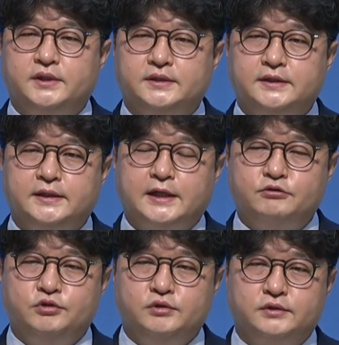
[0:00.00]
은혜
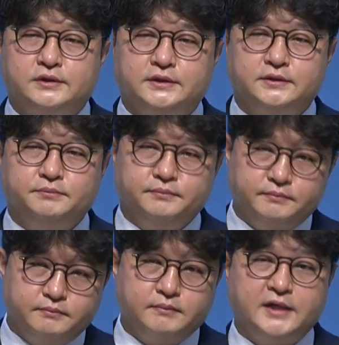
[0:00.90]
나눌 그
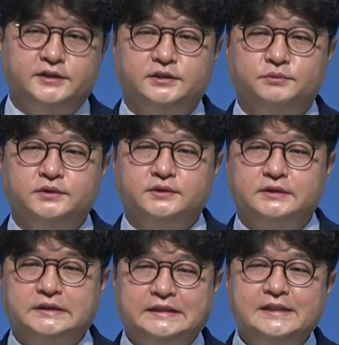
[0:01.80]
말씀은
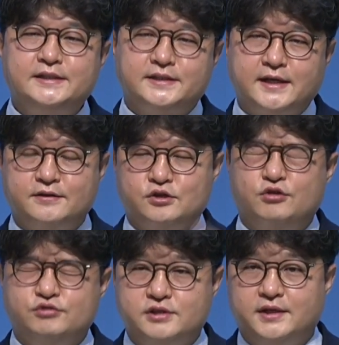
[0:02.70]
7장
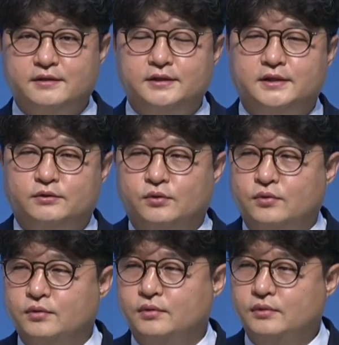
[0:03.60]
전체를
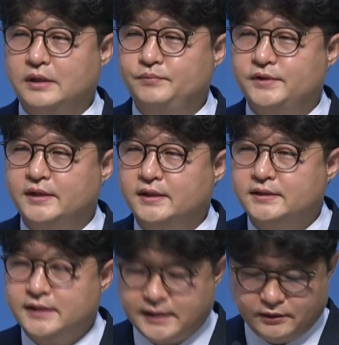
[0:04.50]
놓고 함께
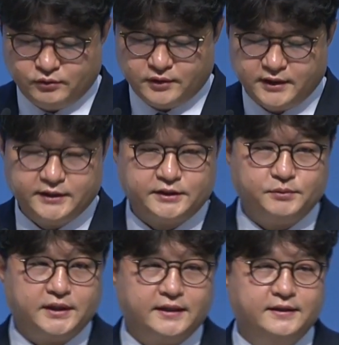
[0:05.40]
은혜 나누도록
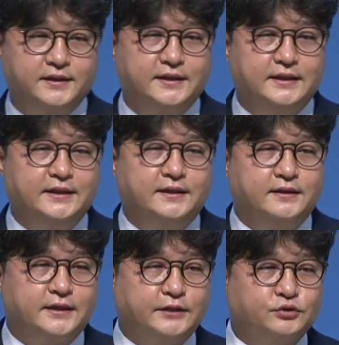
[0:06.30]
하겠습니다.
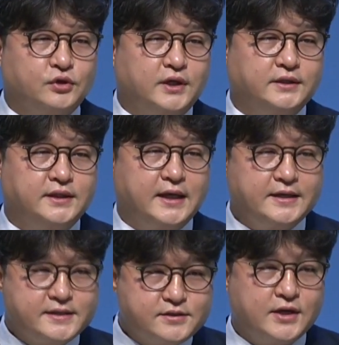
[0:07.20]
아, 계속 저랑 함께
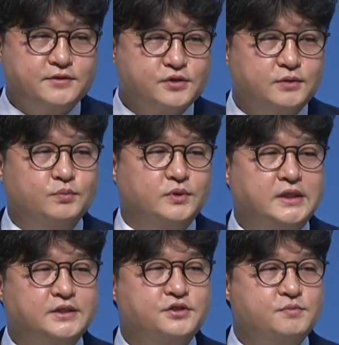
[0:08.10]
한 절 한 절
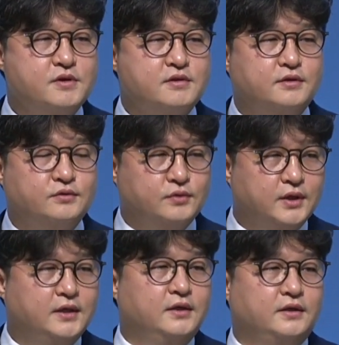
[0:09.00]
읽으시면서
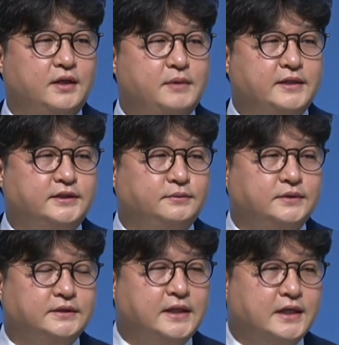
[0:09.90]
네,
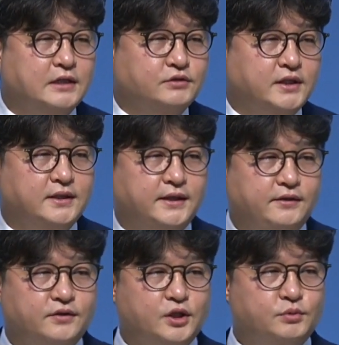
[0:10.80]
말씀의 은혜를 나눌
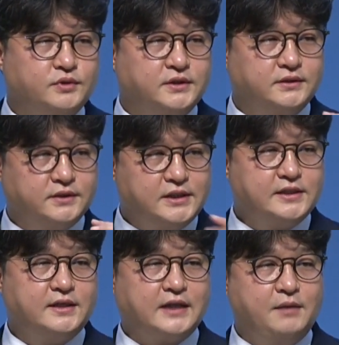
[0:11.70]
테니까요. 여러분 그
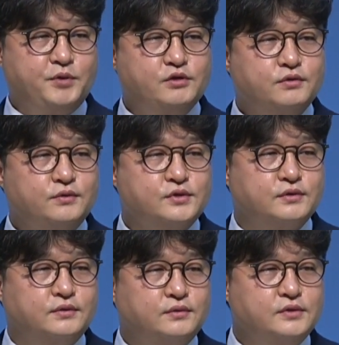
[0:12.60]
7장을 다 펼쳐
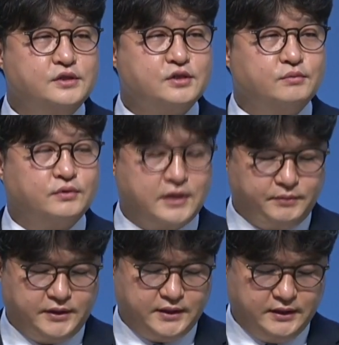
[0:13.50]
놓으시고 1절부터
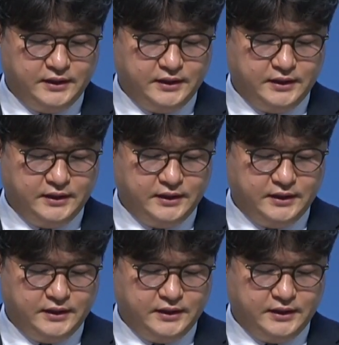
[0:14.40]
함께